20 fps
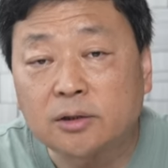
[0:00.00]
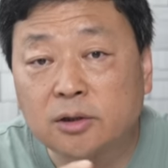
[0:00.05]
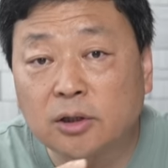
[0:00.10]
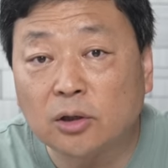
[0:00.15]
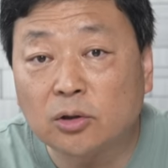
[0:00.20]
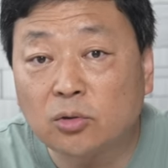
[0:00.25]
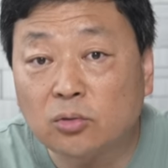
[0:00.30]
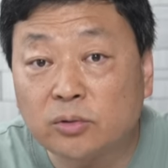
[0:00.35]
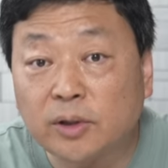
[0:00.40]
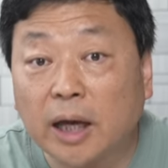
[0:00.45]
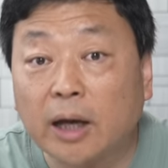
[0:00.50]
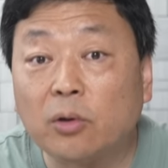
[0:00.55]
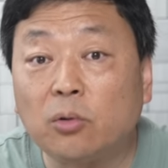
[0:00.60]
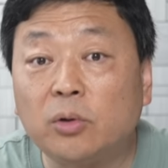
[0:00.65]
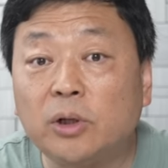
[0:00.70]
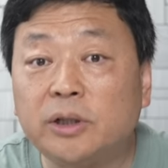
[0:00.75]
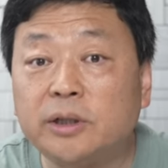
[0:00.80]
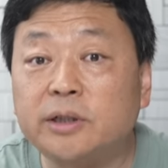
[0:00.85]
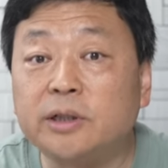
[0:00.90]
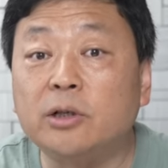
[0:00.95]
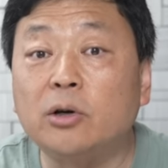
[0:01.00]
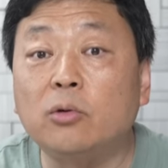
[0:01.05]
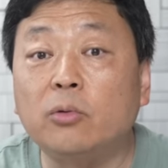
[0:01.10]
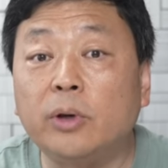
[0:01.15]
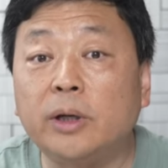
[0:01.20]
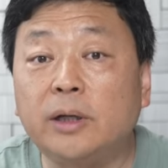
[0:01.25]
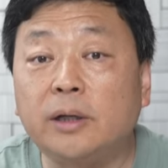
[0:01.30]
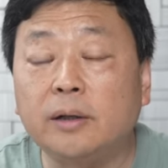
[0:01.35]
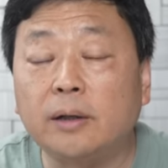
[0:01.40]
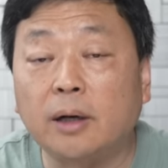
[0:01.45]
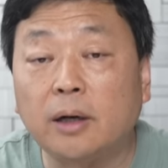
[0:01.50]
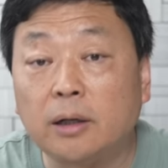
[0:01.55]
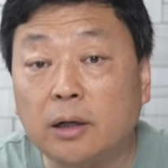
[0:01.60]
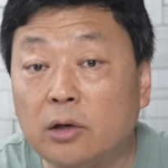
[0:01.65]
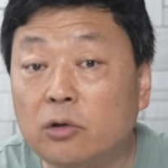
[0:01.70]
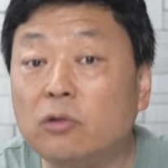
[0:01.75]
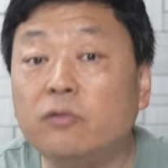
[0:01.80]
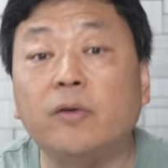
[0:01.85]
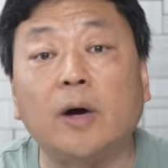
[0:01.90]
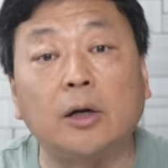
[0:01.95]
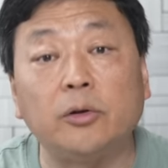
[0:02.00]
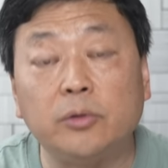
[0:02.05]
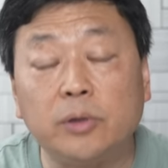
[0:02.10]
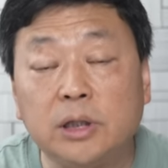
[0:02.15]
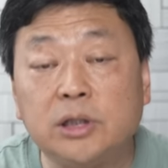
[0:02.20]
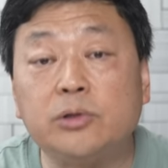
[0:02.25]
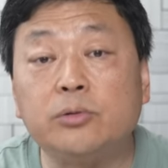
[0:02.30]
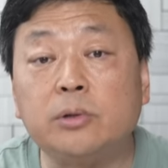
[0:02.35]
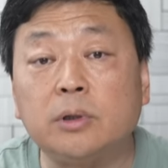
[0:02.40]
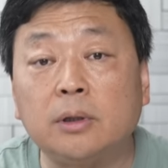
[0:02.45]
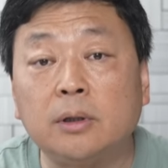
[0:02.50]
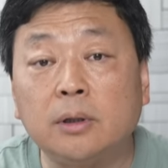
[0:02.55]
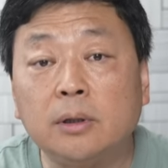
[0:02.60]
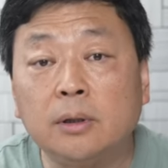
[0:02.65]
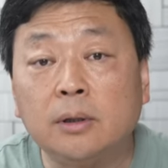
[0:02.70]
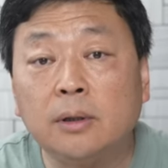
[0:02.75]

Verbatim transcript: 成都太古里的这个规定啊，人有法律依据。